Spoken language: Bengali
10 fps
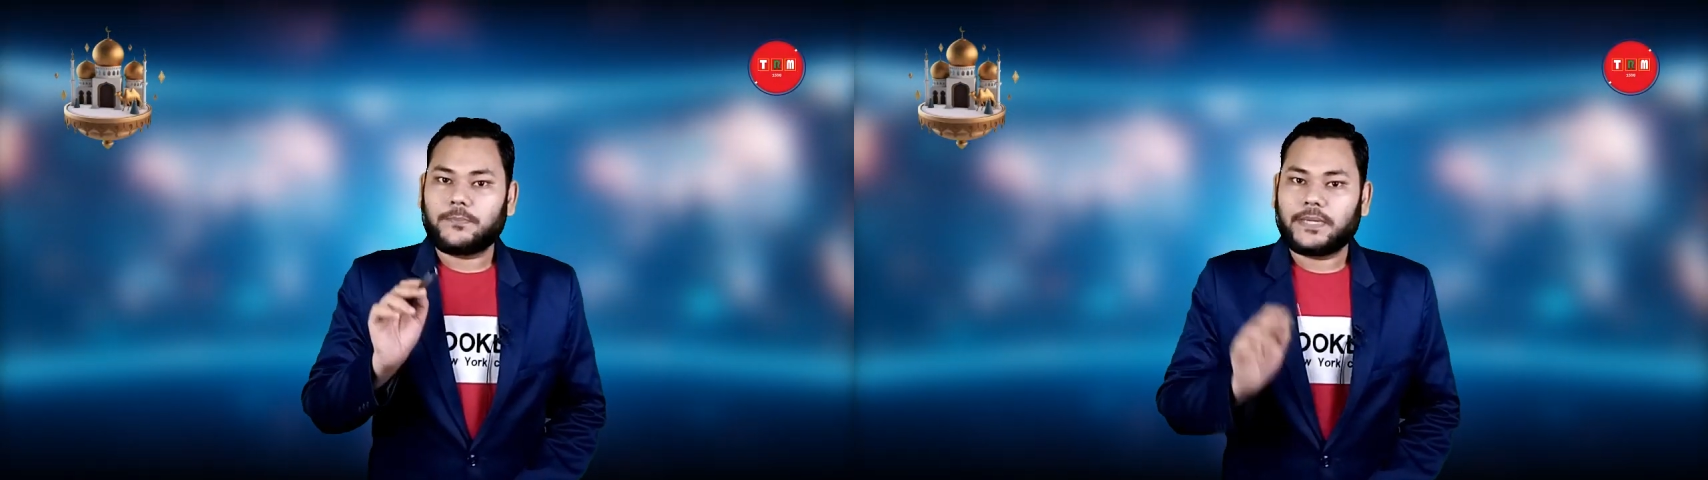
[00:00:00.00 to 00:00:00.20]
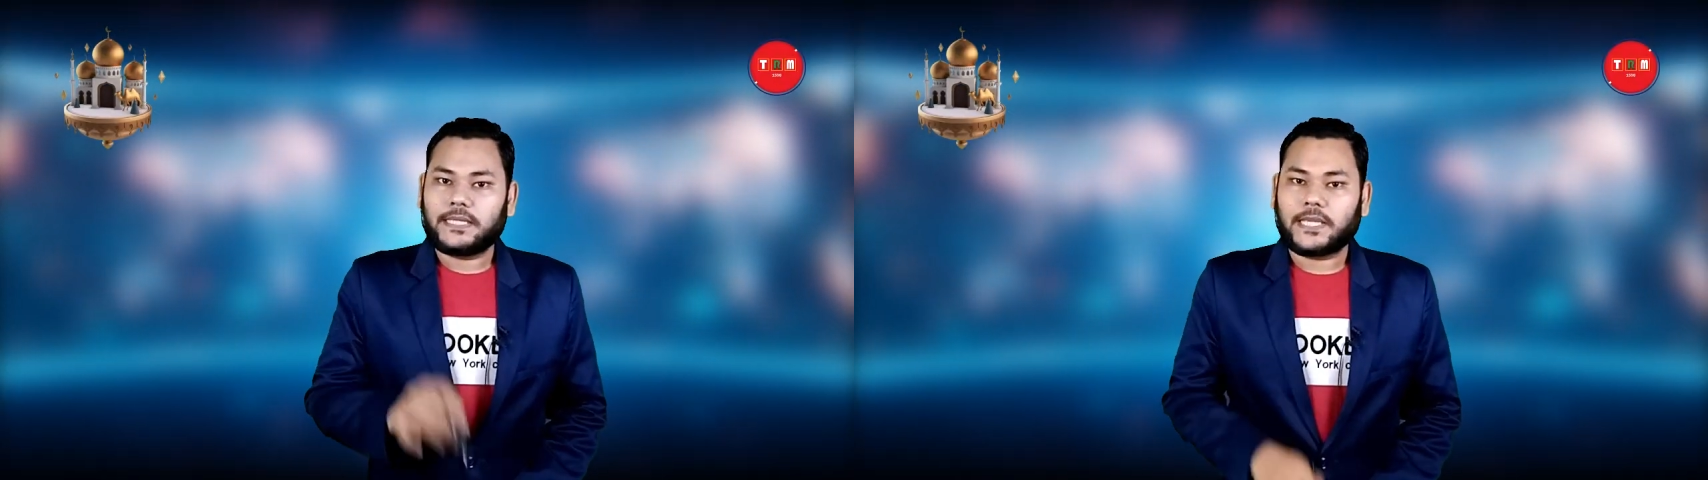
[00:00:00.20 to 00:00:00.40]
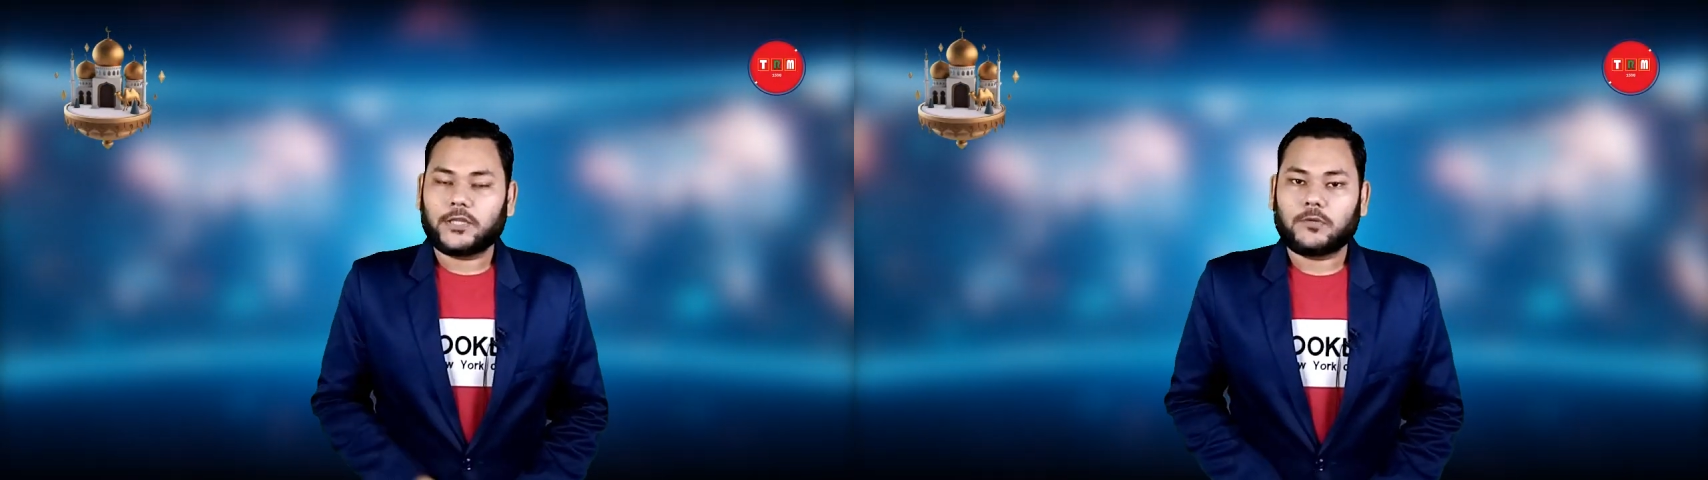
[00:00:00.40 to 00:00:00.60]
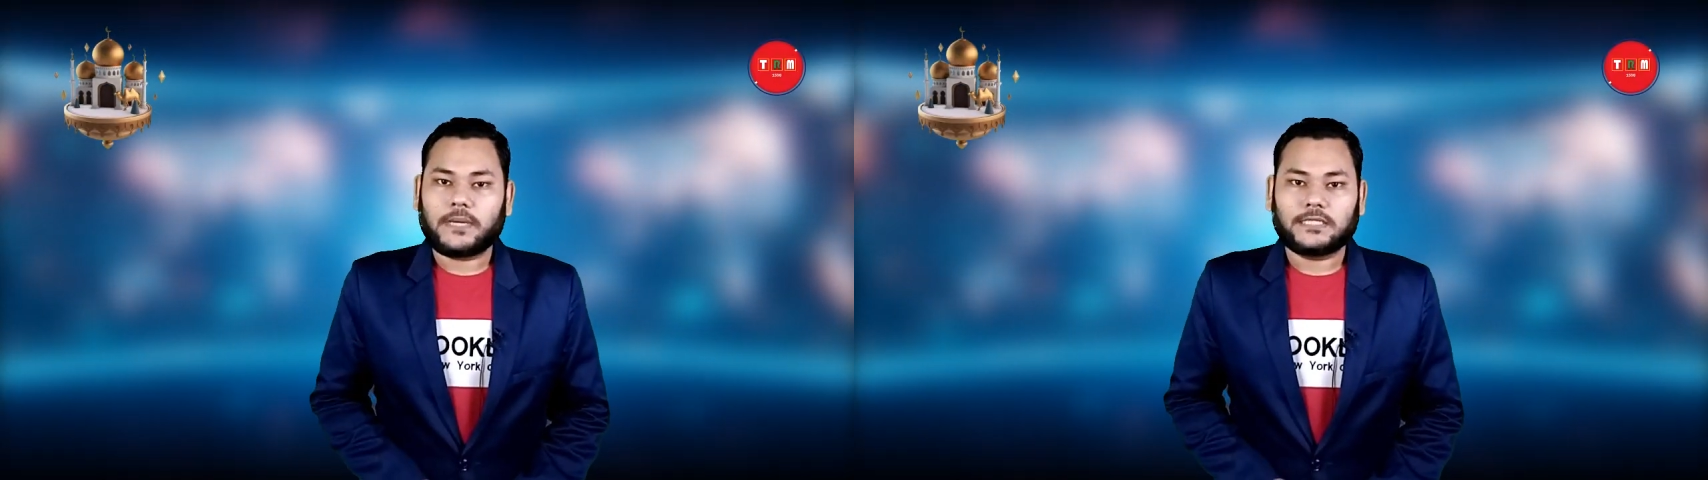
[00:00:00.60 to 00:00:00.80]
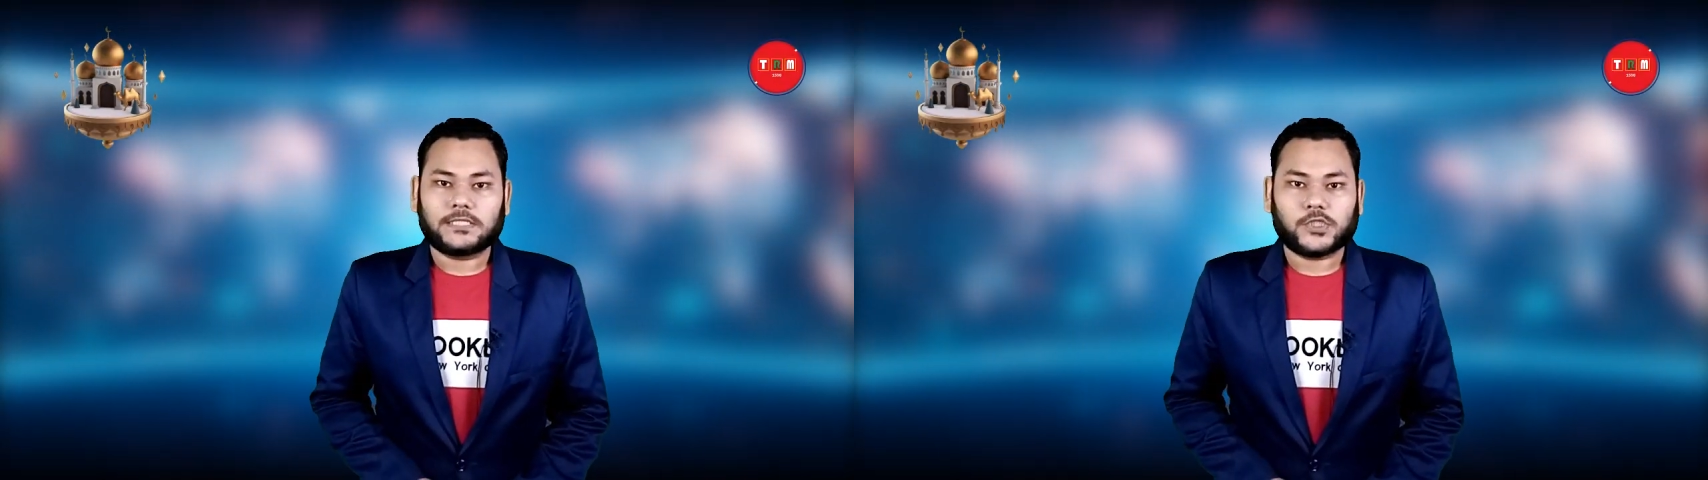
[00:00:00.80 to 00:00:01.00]
পেতে কিন্তু
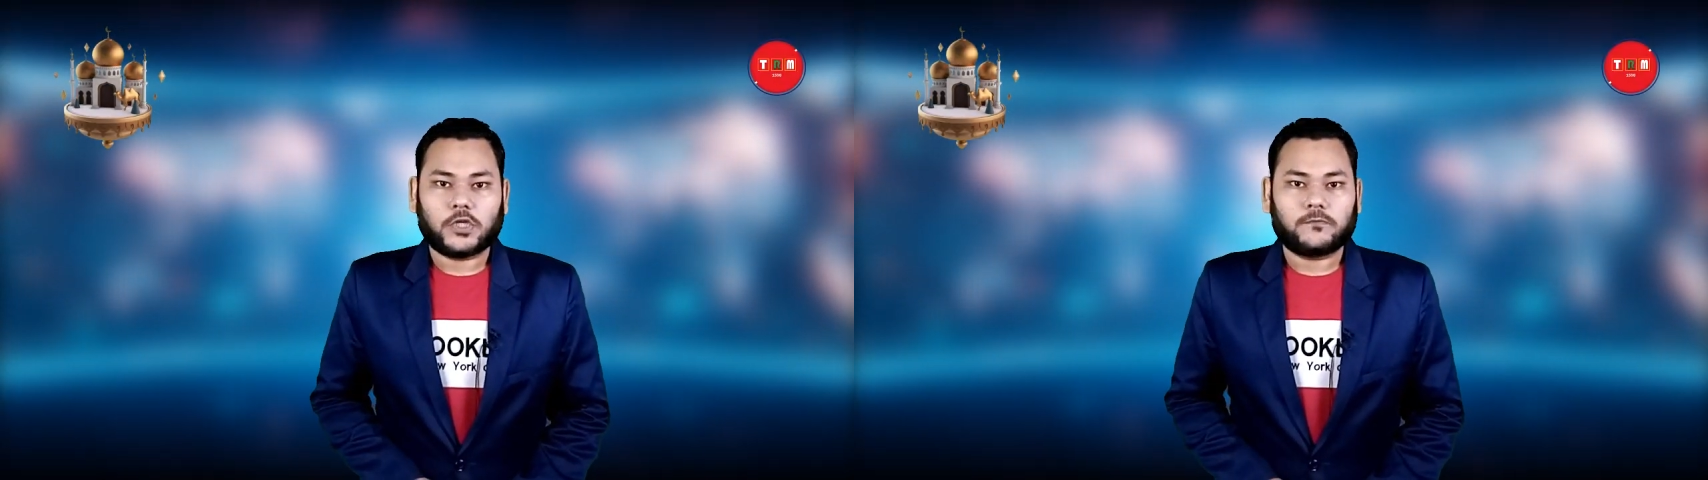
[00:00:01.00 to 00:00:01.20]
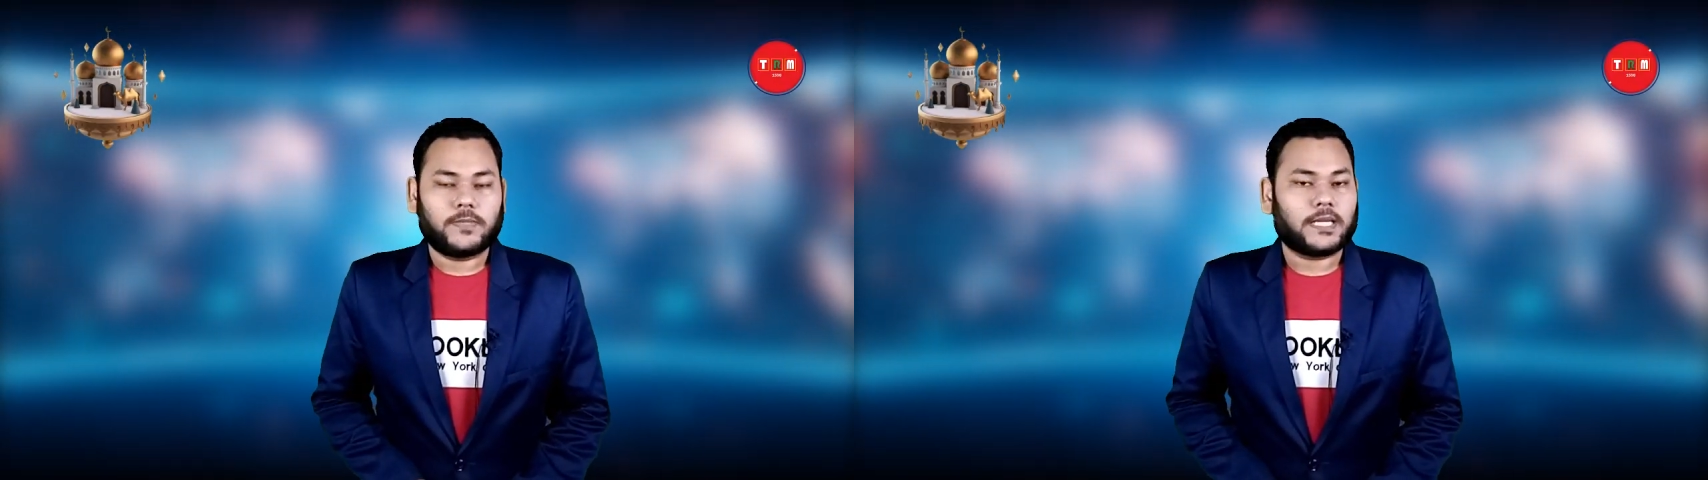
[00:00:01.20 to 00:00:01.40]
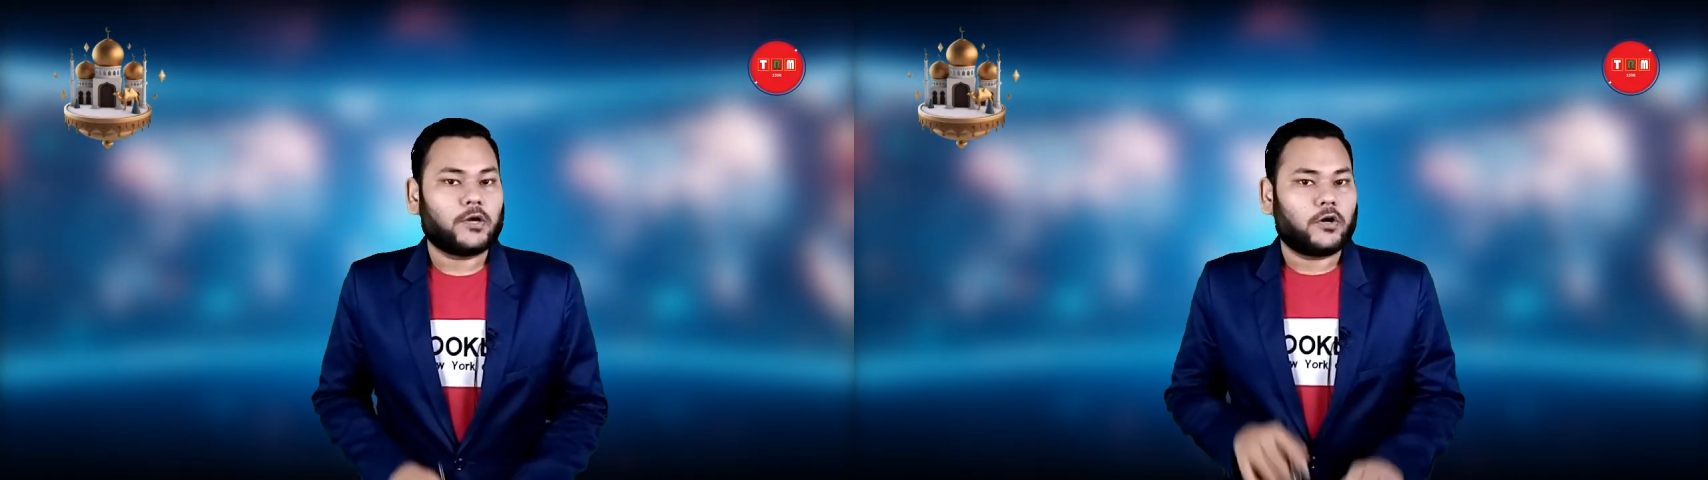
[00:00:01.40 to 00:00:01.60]
বাংলাদেশের তরফ থেকে